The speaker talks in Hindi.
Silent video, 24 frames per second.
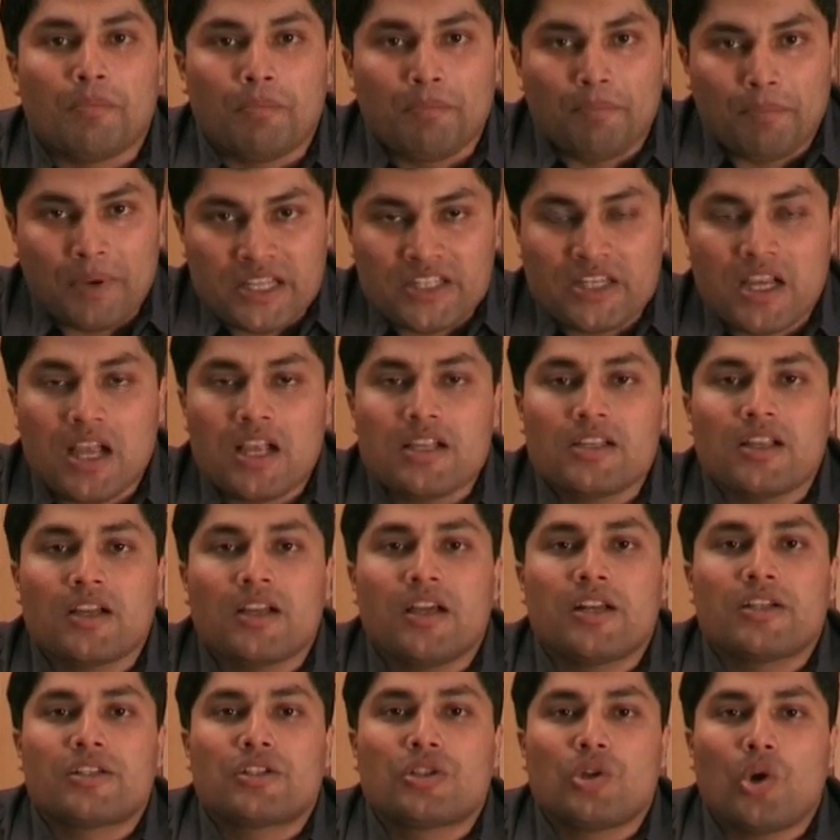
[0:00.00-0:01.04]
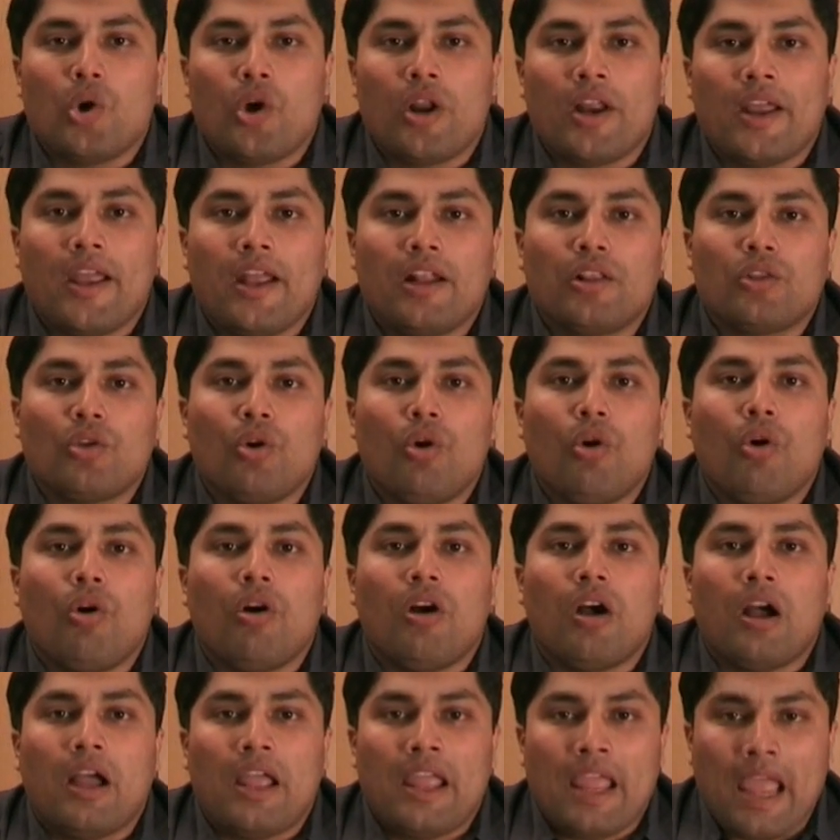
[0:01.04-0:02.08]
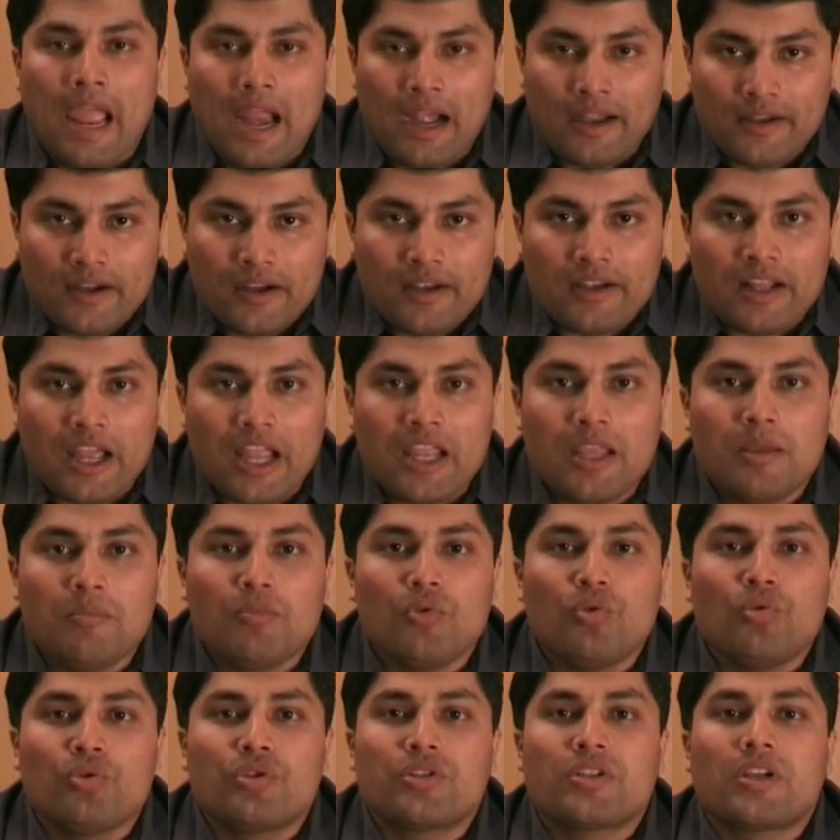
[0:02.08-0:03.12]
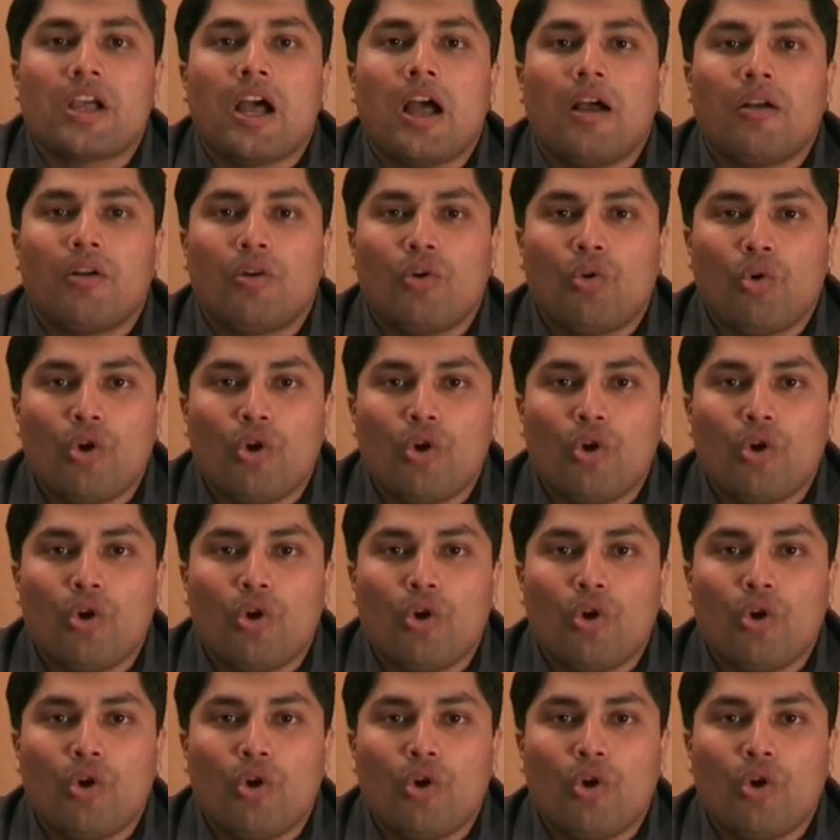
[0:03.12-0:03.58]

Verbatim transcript: 50 अगर स्टोर है तो एट अ टाइम उसका